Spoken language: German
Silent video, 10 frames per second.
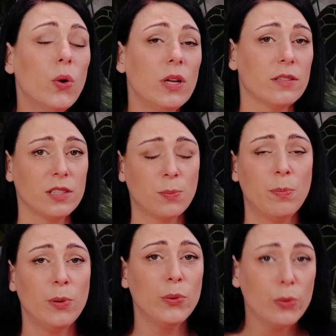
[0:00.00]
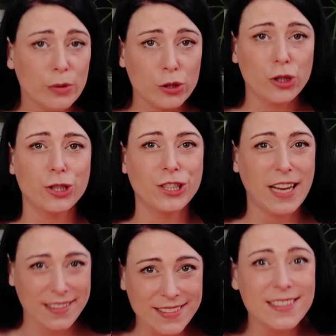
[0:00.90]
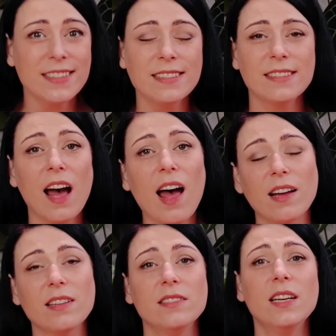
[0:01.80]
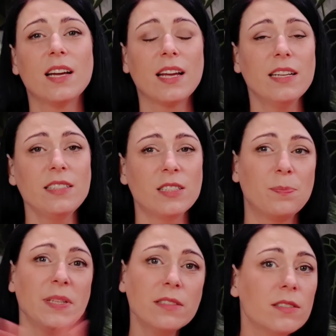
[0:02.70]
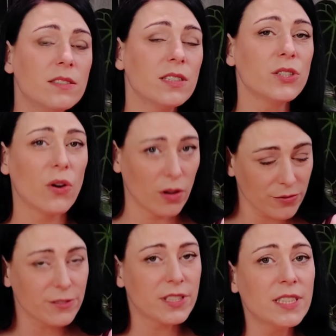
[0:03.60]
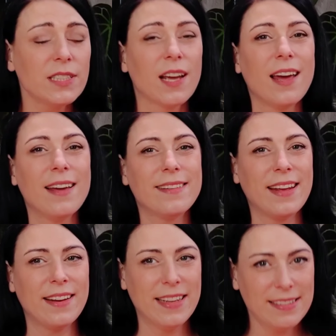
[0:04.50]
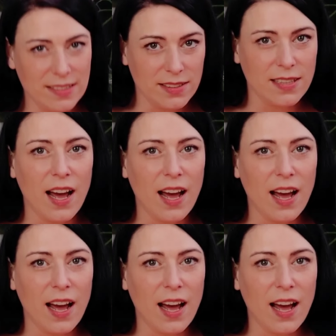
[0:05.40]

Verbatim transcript: Hülle des Blütenstandes. Darin ist, bis sie sich öffnet, der nächste